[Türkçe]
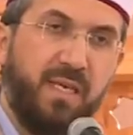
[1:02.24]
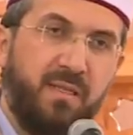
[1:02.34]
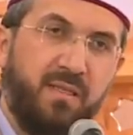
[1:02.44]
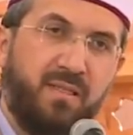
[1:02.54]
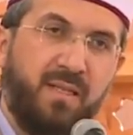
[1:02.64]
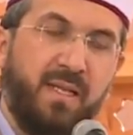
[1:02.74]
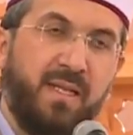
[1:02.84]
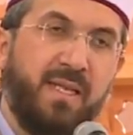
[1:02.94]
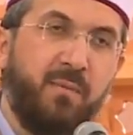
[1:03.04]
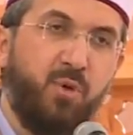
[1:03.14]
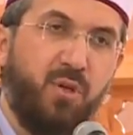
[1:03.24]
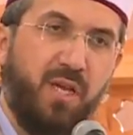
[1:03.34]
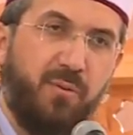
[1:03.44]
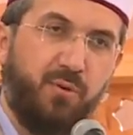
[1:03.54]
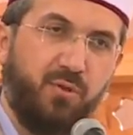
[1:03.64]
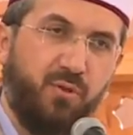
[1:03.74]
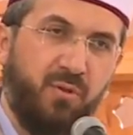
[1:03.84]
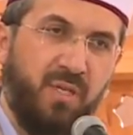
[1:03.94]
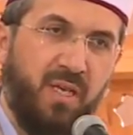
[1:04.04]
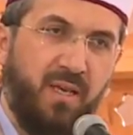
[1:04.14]
kendisine neden böyle
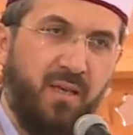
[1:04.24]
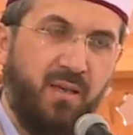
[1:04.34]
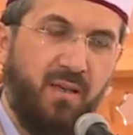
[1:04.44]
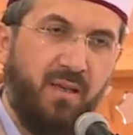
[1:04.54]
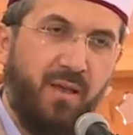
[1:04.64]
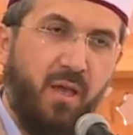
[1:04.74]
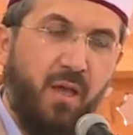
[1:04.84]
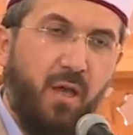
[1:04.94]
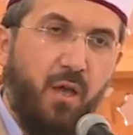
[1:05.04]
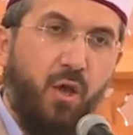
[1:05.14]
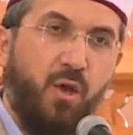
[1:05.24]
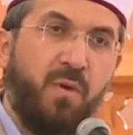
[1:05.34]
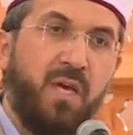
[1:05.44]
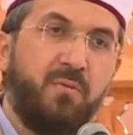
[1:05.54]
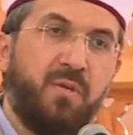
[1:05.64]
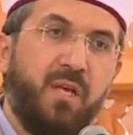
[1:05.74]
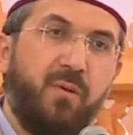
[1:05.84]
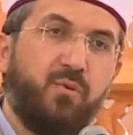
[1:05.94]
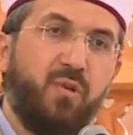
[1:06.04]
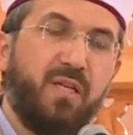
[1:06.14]
yapıyorsun diye. Ömer bin
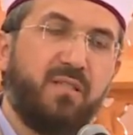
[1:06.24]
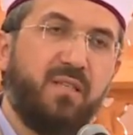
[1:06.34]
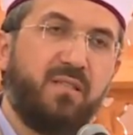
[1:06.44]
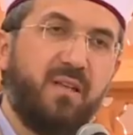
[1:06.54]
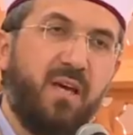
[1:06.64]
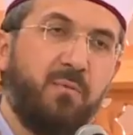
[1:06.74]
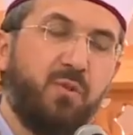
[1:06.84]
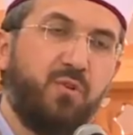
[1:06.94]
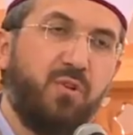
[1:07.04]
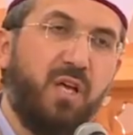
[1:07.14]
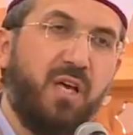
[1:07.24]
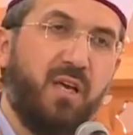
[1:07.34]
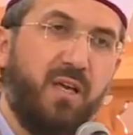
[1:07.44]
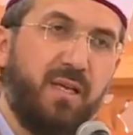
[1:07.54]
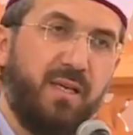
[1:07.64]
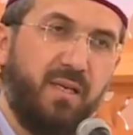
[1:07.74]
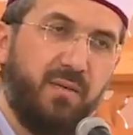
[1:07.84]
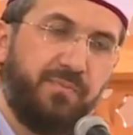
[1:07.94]
Abdülaziz rahmetullahi aleyh